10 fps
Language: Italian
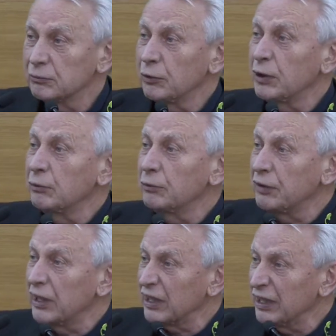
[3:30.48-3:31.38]
volevo
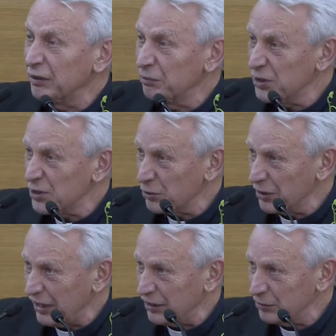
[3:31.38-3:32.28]
fare il
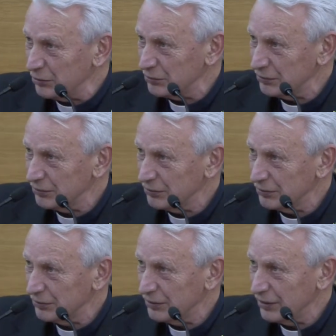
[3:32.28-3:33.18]
missionario,
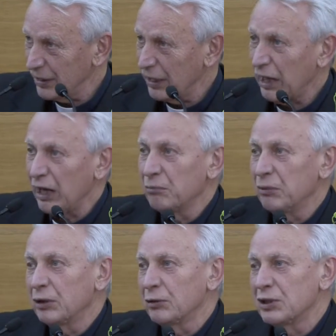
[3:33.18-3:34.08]

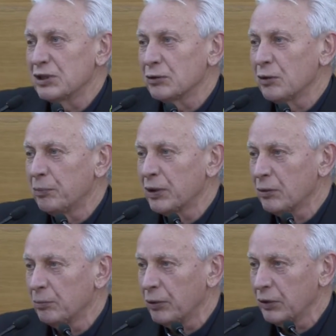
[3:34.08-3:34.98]
almeno dicevo
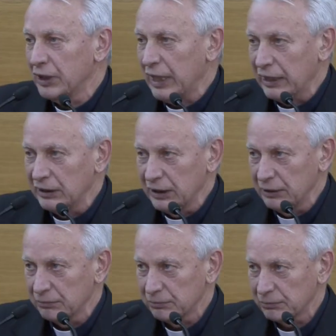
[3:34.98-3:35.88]
per un po' di
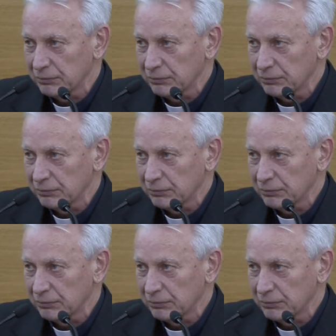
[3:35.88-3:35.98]
anni.